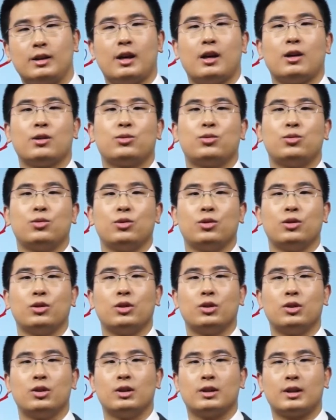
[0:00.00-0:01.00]
这样
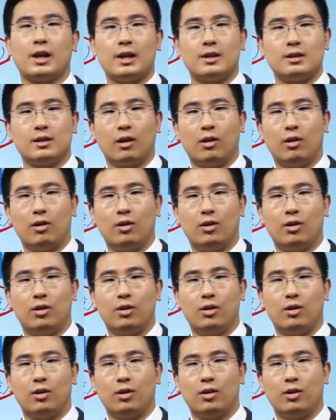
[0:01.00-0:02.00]
去摊销。
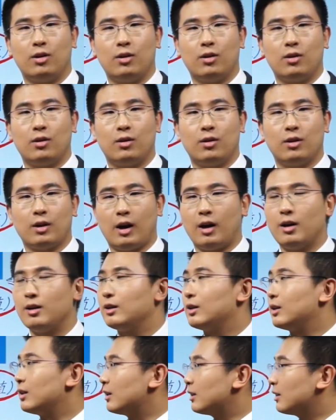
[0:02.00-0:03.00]

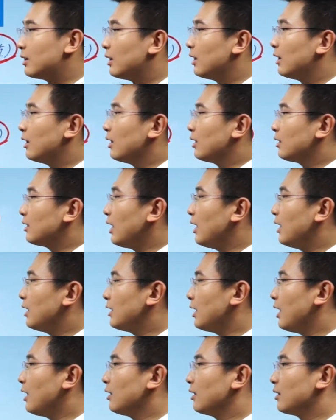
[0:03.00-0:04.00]
好，
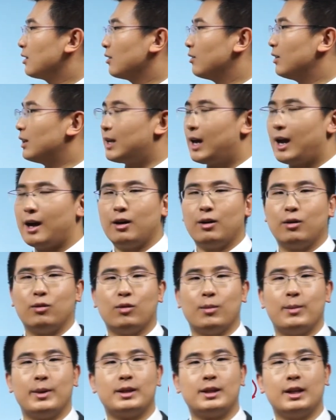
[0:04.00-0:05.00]
在这样的情况下，
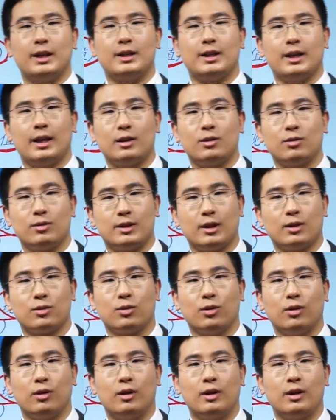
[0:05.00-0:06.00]
我们这一节就结
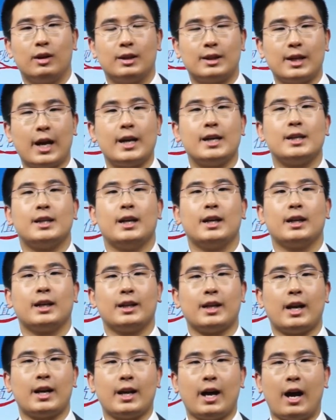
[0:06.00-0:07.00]
束，下一节
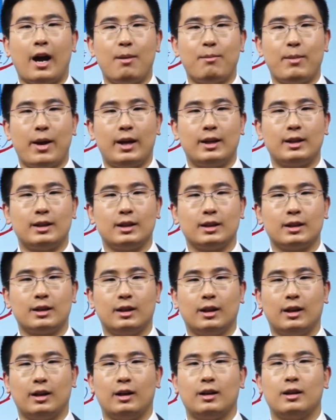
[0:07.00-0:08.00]
给大家安排一
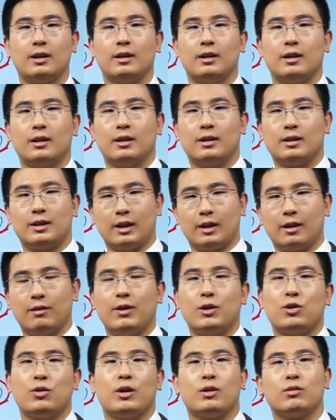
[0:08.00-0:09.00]
个这
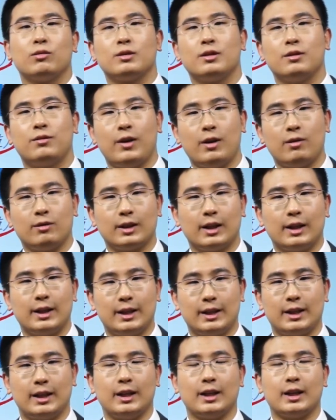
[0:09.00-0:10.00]
个未确认融资费用的
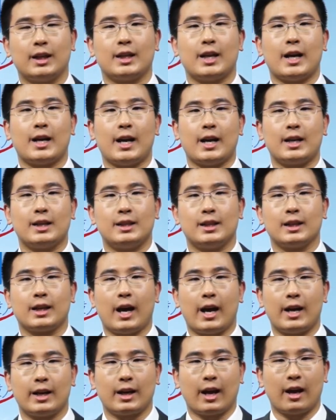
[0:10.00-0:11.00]
例题，给大家一起
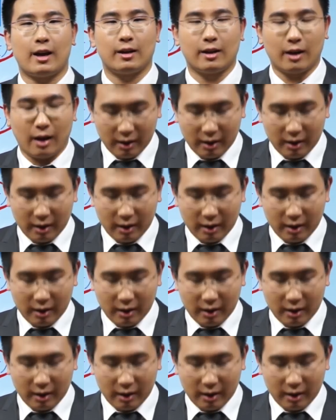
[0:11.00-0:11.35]
看一看。